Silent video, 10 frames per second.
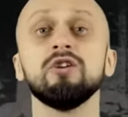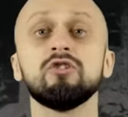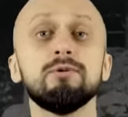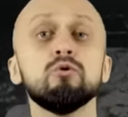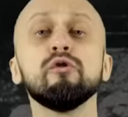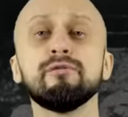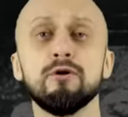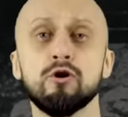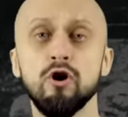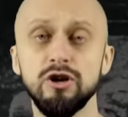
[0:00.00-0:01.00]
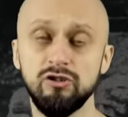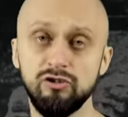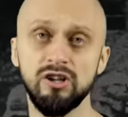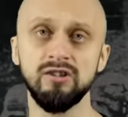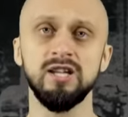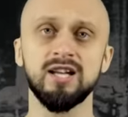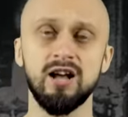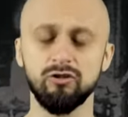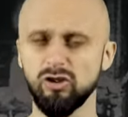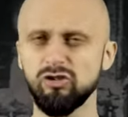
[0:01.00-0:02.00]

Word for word: żeby uspokoić dziennikarzy.